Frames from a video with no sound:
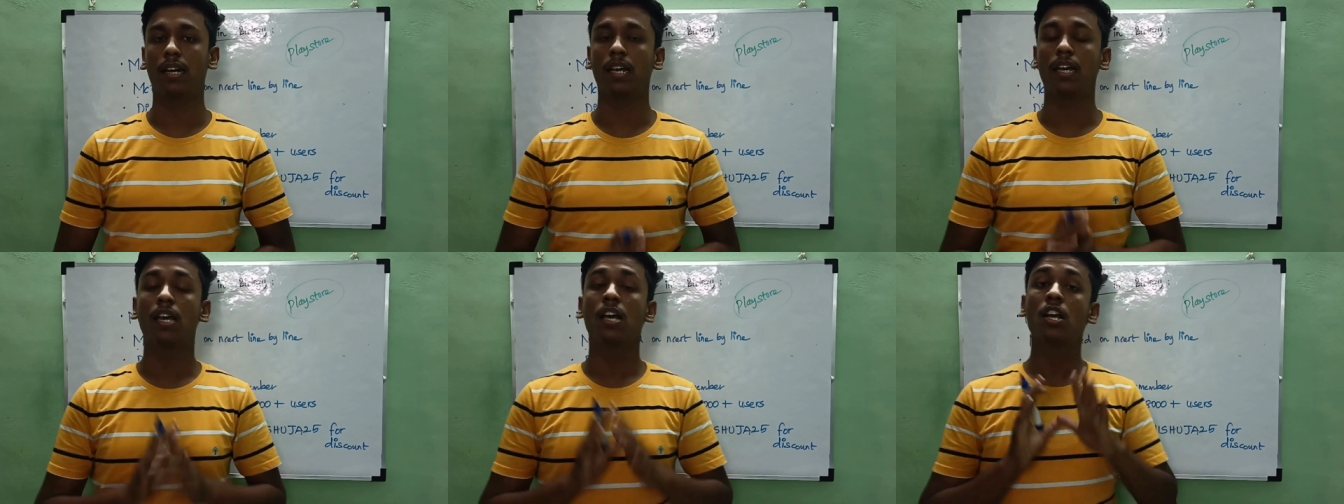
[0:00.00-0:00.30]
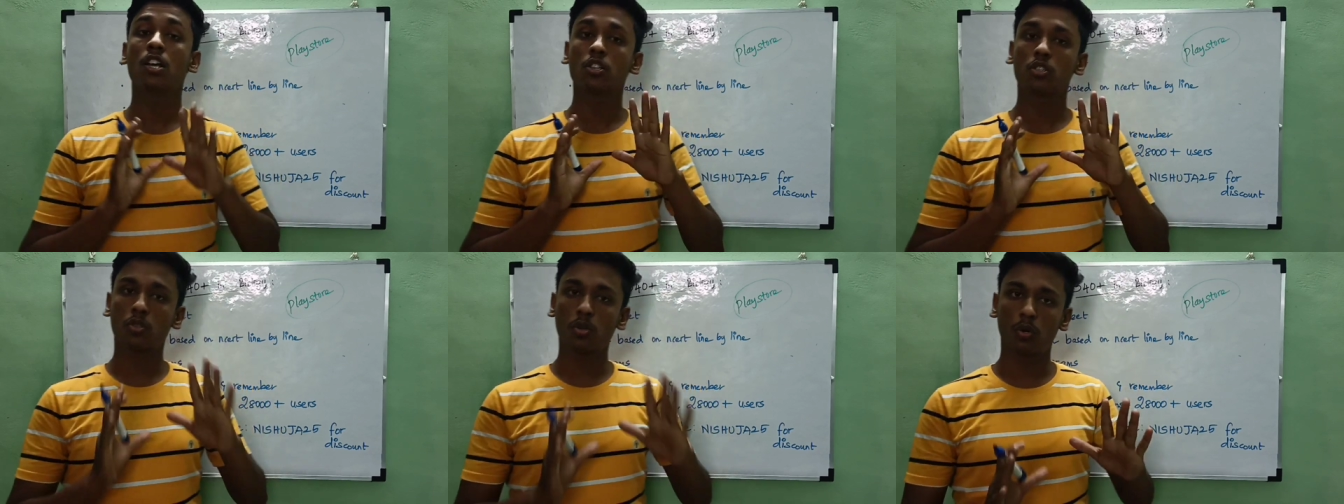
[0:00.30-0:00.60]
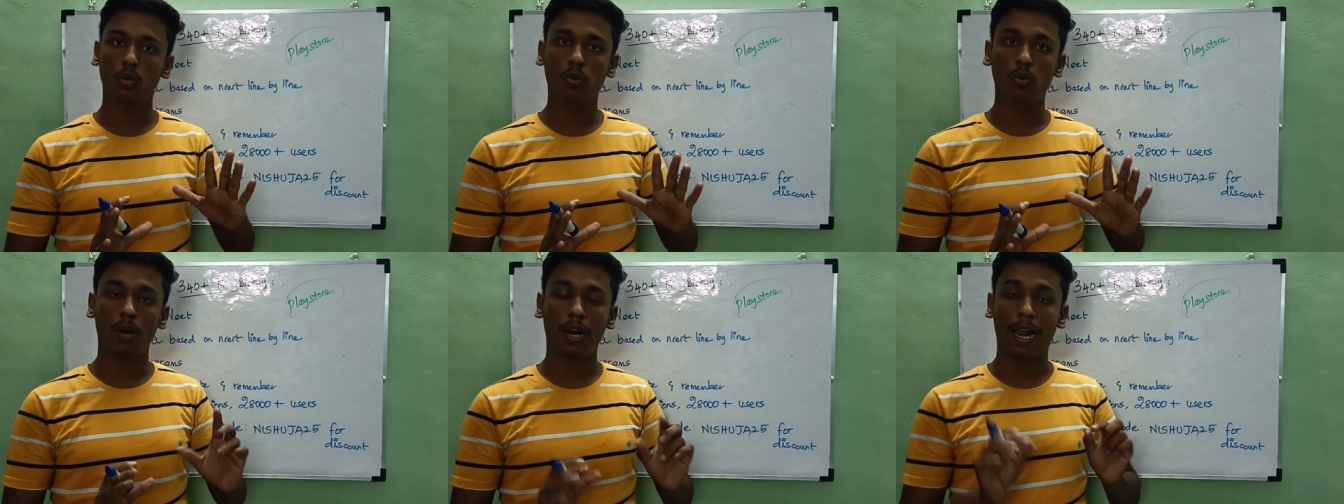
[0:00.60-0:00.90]
E
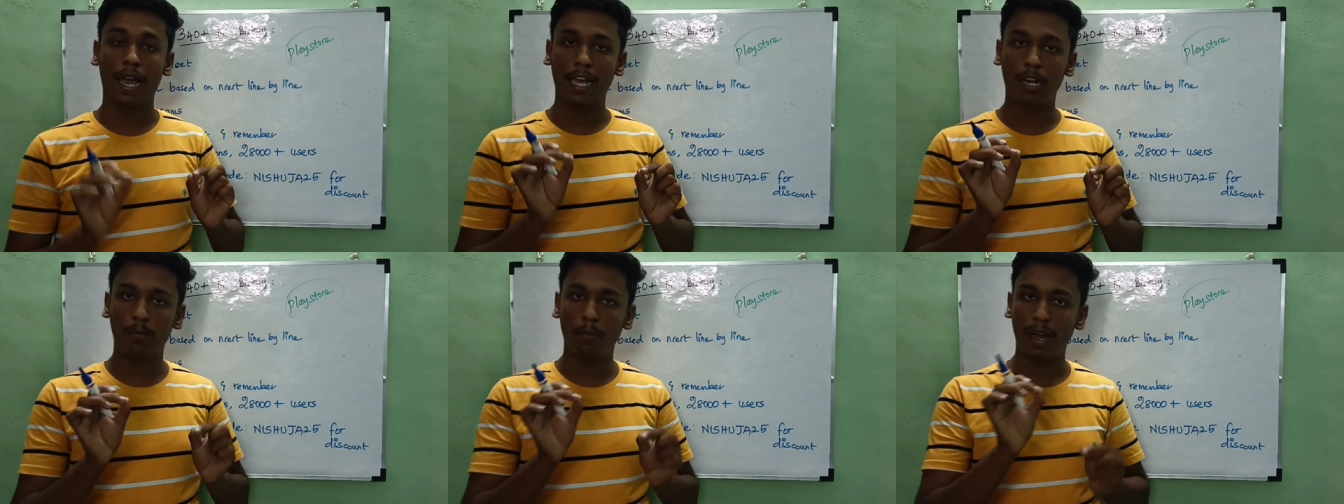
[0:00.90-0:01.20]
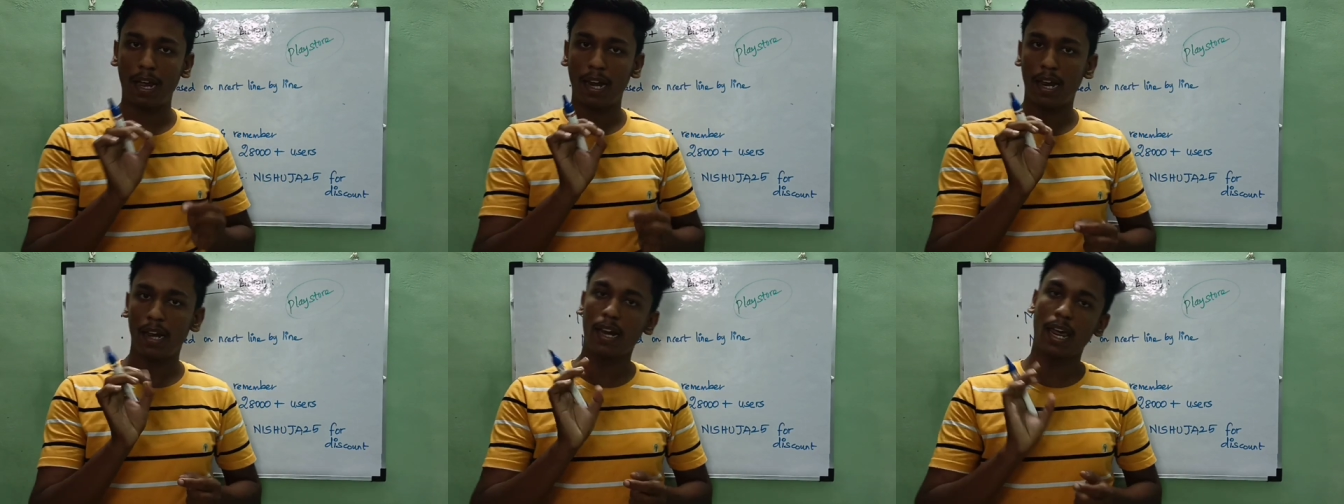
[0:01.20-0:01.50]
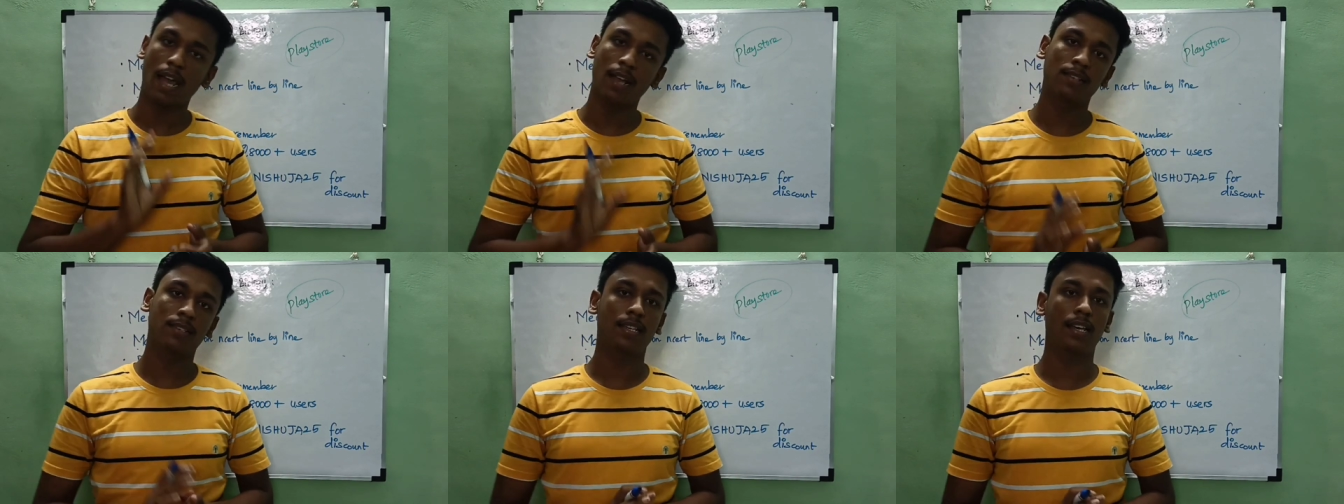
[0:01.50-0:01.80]
so line by line
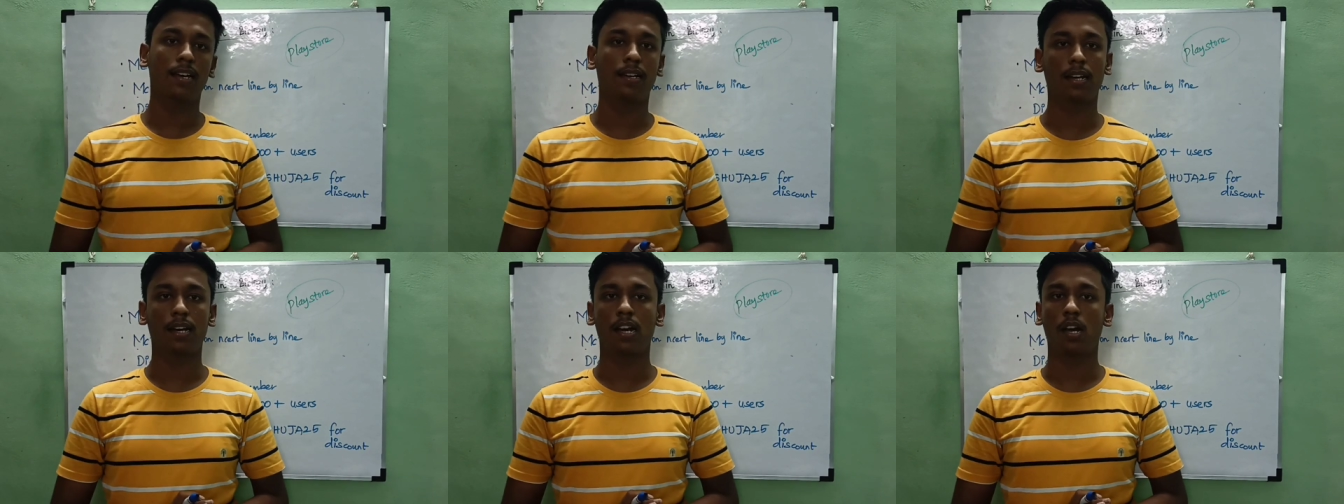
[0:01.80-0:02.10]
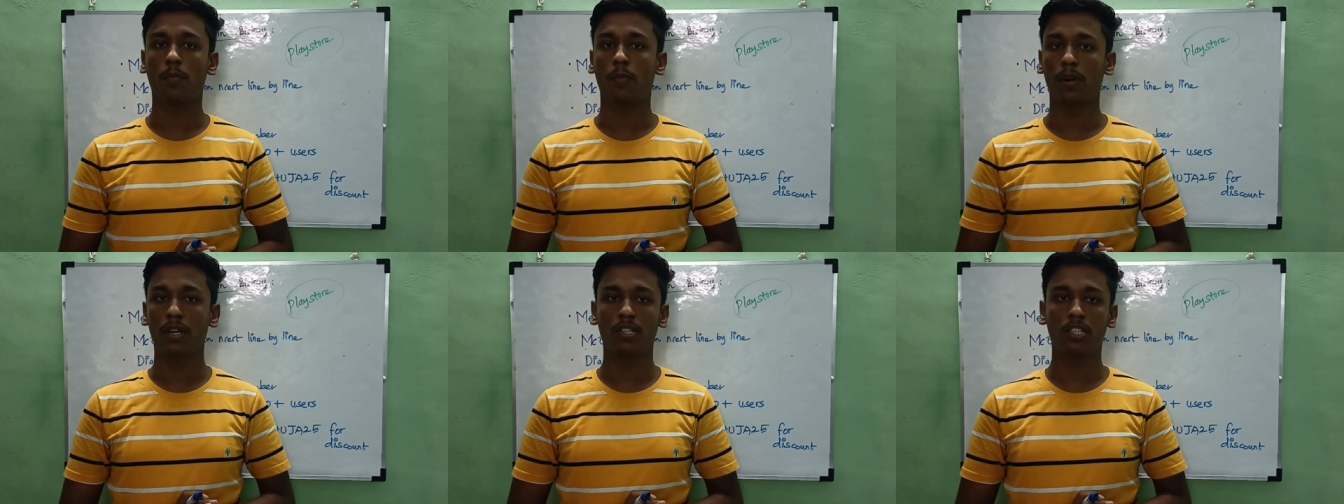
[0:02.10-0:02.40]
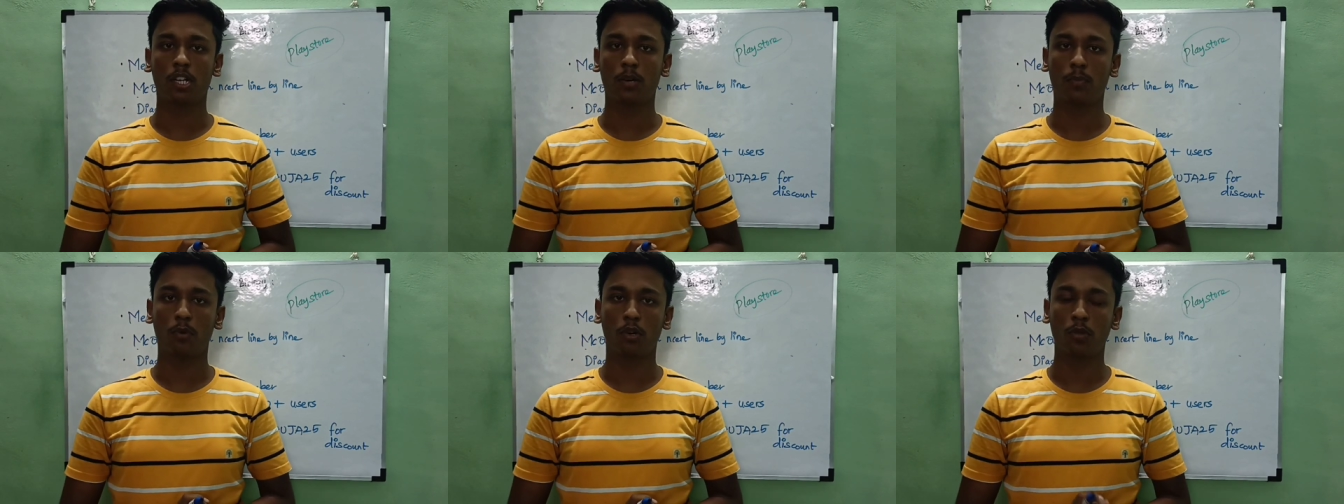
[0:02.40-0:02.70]
NCRT e நான்
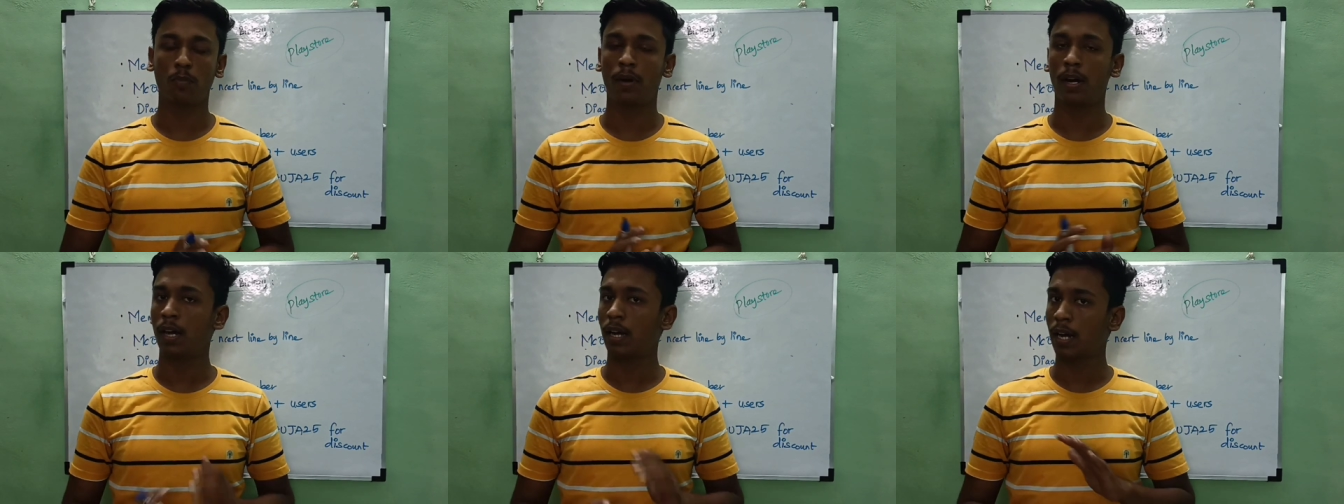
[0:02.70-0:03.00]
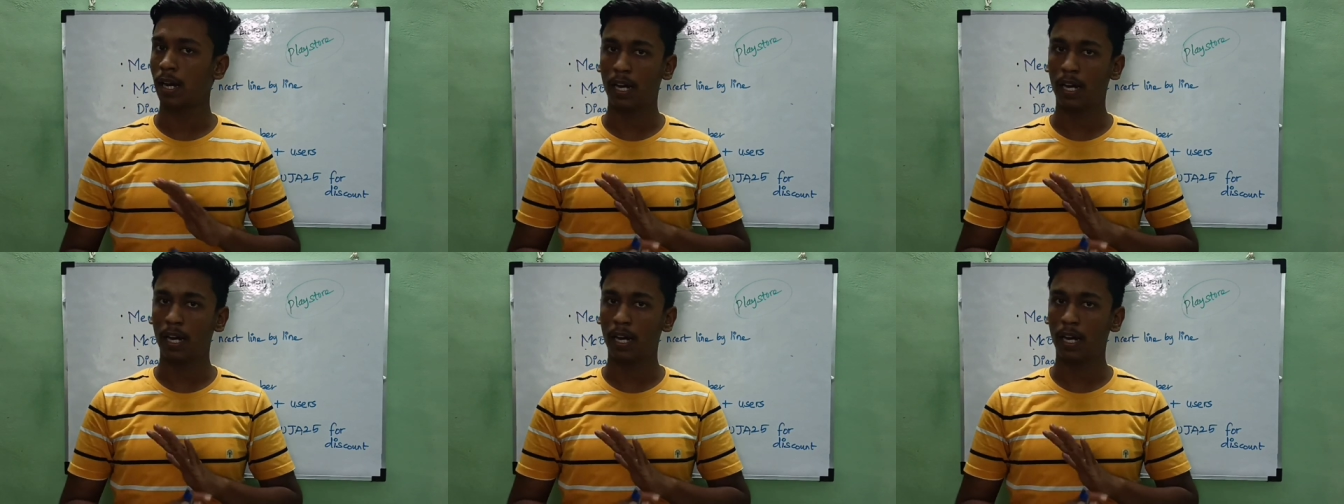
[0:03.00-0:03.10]
படிச்சா போதுமானா